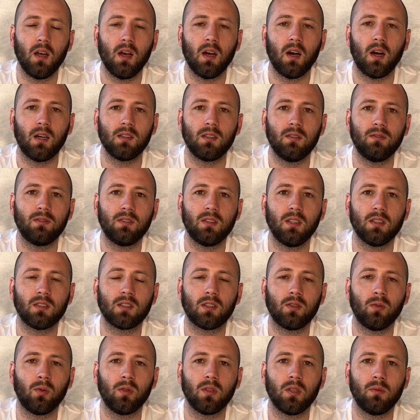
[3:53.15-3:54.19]
они все
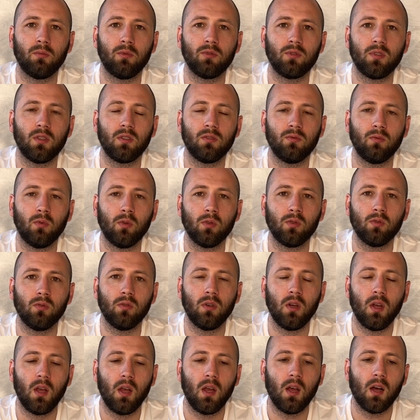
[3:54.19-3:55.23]
склонны мутить воду,